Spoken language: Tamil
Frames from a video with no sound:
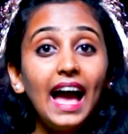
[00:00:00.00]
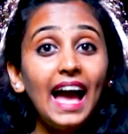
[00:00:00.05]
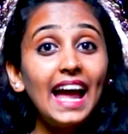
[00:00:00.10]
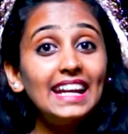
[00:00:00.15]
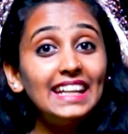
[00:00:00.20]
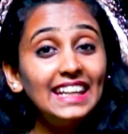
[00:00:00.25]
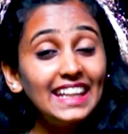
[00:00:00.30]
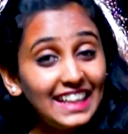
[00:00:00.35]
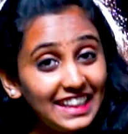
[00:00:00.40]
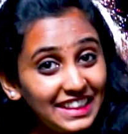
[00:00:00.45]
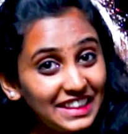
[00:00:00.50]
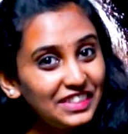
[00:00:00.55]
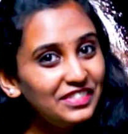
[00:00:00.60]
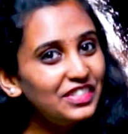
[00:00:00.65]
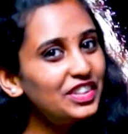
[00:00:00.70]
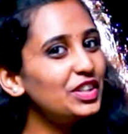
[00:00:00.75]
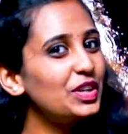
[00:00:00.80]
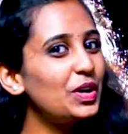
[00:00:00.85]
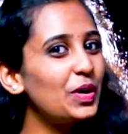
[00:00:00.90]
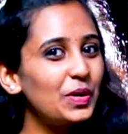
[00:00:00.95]
அண்ட் இந்த
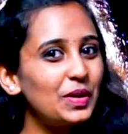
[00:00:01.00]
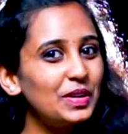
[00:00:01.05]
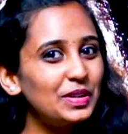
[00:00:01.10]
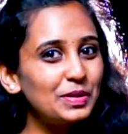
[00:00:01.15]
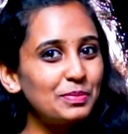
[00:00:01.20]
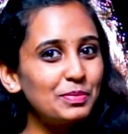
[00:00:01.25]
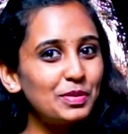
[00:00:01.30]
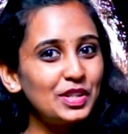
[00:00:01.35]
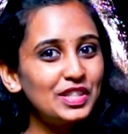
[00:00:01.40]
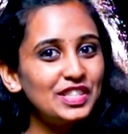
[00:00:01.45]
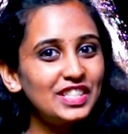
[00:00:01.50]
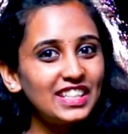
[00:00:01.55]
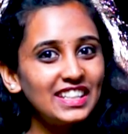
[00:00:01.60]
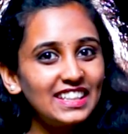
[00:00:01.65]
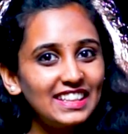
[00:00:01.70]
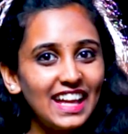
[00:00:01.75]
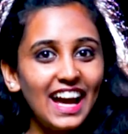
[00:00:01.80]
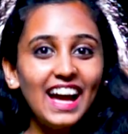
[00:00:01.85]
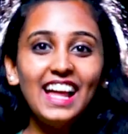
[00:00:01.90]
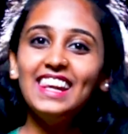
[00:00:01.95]
வீடியோ உங்களுக்கு
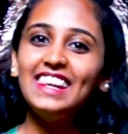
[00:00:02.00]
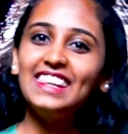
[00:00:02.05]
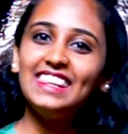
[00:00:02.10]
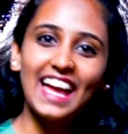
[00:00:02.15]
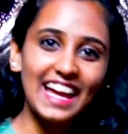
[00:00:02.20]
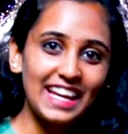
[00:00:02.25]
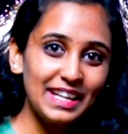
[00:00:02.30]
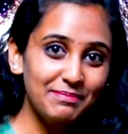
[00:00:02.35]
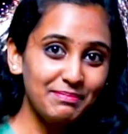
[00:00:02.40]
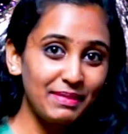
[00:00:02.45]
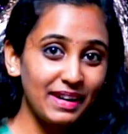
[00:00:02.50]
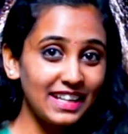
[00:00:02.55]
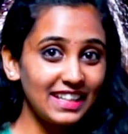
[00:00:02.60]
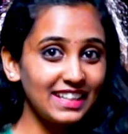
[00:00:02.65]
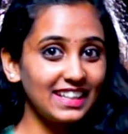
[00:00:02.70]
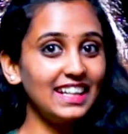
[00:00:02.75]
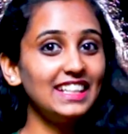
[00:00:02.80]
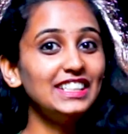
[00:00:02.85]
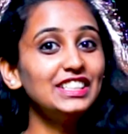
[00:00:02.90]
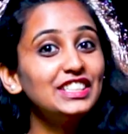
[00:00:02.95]
பிடிச்சிருந்தா லைக்
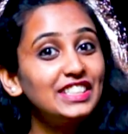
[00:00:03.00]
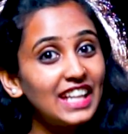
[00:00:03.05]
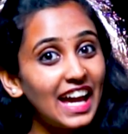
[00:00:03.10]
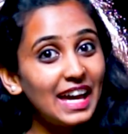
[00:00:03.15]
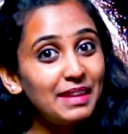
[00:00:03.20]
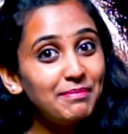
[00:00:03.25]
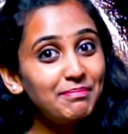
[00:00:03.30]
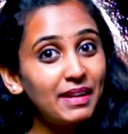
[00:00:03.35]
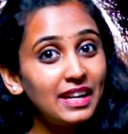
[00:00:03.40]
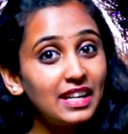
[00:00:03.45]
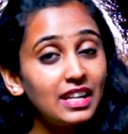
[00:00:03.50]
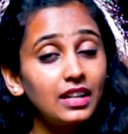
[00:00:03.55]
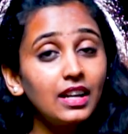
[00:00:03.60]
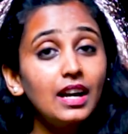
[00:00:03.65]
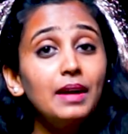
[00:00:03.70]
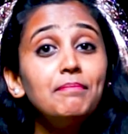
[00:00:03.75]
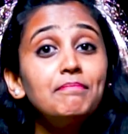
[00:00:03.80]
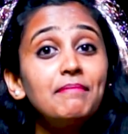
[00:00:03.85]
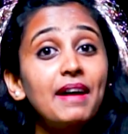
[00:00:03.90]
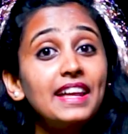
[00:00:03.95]
பண்ணுங்கள் ஷேர்
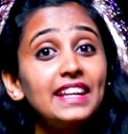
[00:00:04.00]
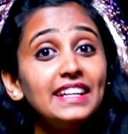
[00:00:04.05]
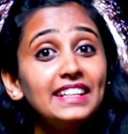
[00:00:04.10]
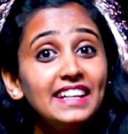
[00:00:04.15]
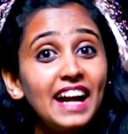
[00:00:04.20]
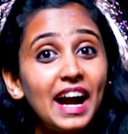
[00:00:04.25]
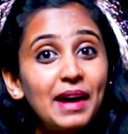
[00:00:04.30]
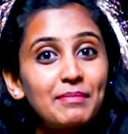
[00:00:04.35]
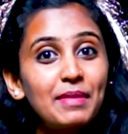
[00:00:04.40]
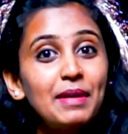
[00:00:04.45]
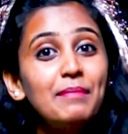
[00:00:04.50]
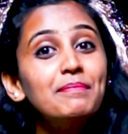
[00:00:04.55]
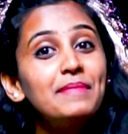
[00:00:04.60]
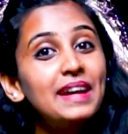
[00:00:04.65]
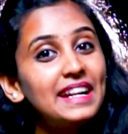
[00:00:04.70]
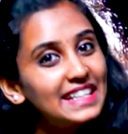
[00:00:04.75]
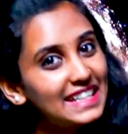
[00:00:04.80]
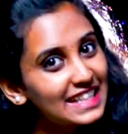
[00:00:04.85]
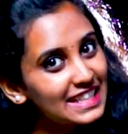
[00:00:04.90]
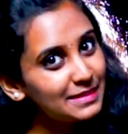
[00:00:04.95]
பண்ணுங்கள் மறக்காமல்
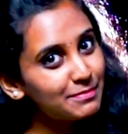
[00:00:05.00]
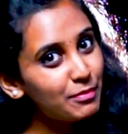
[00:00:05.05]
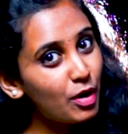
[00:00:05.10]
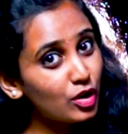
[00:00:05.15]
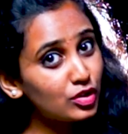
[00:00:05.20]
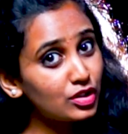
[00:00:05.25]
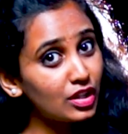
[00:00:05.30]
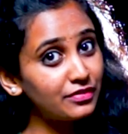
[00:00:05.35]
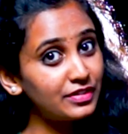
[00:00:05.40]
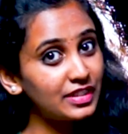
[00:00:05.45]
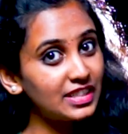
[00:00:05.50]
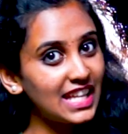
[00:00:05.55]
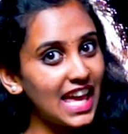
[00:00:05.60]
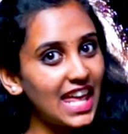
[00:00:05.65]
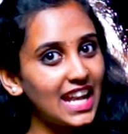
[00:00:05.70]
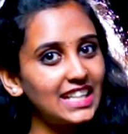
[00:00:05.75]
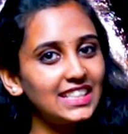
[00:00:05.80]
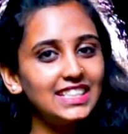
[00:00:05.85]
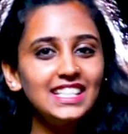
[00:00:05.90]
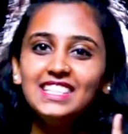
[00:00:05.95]
மெட்ராஸ் பாக்ஸ் ஆஃபீஸ்
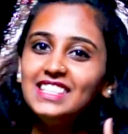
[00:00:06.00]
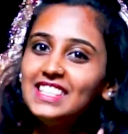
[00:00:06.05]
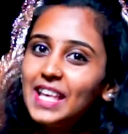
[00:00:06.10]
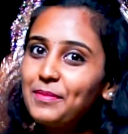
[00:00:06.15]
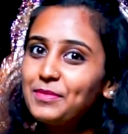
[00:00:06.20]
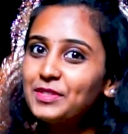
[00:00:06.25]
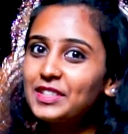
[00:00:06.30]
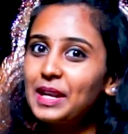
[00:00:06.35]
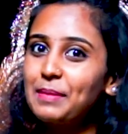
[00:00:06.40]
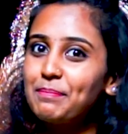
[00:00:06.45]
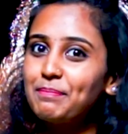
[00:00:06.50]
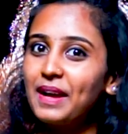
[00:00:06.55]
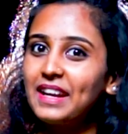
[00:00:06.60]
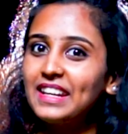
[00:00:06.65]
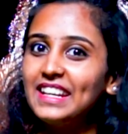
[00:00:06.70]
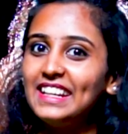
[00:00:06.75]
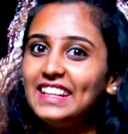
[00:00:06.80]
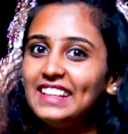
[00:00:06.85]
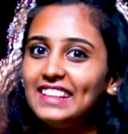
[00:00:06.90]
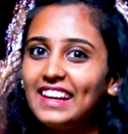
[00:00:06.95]
சேனலுக்கு சப்ஸ்கிரைப்
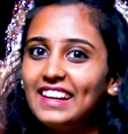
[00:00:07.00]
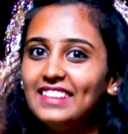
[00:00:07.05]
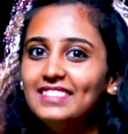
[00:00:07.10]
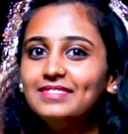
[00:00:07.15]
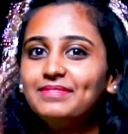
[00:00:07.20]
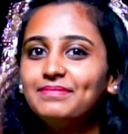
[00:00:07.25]
பண்ணிவிடுங்க